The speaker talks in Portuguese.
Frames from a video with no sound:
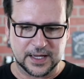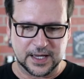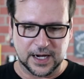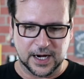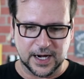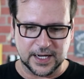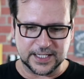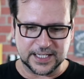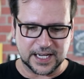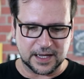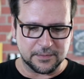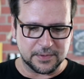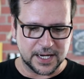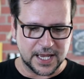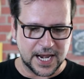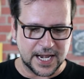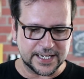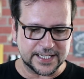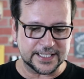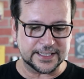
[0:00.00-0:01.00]
Anne
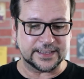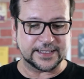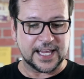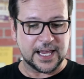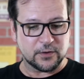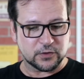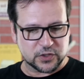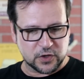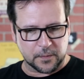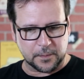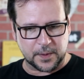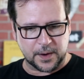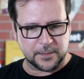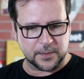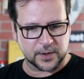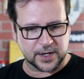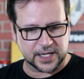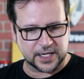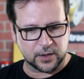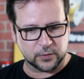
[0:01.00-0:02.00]
Gabriele, que tem o seu próprio
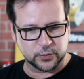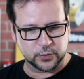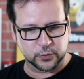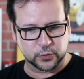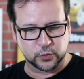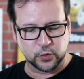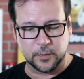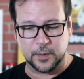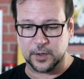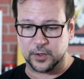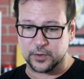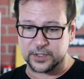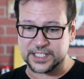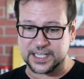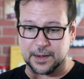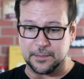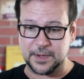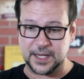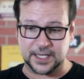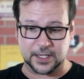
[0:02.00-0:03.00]
canal do YouTube, eu não
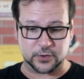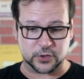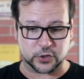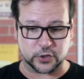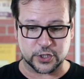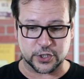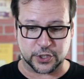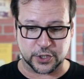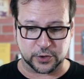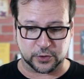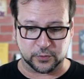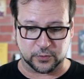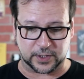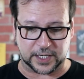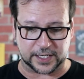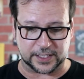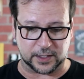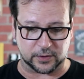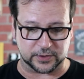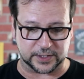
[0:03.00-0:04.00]
sabia, não sou inscrito no
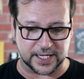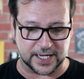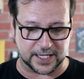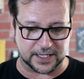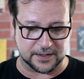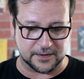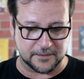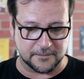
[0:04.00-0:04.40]
canal dela.